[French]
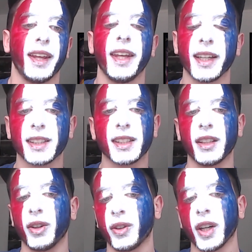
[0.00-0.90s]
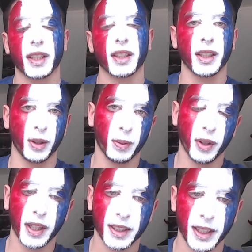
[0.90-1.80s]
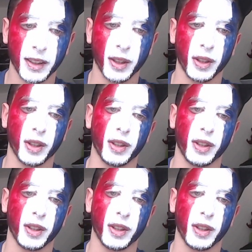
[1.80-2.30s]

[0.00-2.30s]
excellent, qui reprend la scène euh,